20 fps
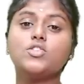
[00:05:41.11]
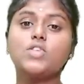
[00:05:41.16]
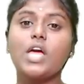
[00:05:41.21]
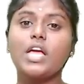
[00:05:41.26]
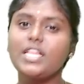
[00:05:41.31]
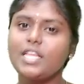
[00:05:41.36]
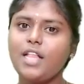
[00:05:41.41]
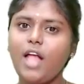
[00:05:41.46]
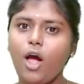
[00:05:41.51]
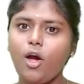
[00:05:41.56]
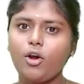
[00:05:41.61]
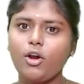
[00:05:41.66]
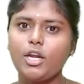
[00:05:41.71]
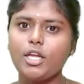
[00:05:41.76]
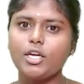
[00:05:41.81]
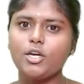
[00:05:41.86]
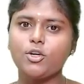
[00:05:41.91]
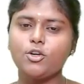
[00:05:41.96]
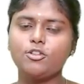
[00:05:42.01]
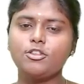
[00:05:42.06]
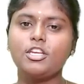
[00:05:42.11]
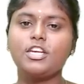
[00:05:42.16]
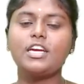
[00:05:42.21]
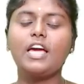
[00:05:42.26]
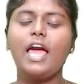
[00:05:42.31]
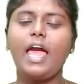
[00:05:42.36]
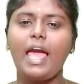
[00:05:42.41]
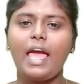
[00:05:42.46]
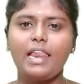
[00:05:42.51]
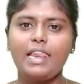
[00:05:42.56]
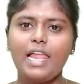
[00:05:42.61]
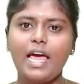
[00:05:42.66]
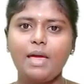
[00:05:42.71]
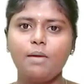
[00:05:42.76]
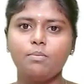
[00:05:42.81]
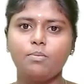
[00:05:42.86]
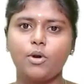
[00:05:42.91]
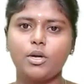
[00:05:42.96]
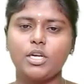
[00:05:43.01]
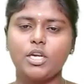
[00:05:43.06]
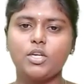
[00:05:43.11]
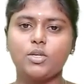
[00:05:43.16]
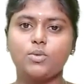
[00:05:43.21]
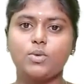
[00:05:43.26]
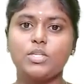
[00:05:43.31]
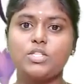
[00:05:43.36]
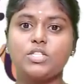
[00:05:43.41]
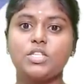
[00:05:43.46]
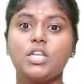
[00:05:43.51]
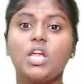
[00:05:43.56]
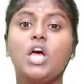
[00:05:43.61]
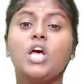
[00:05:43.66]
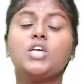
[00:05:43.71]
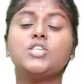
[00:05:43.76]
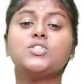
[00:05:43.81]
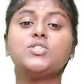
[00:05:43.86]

ஸோ இதுதான் உங்களுக்கு கொடுத்துருக்க எல்லா இம்பார்ட்டன்ட் கொஸ்டின்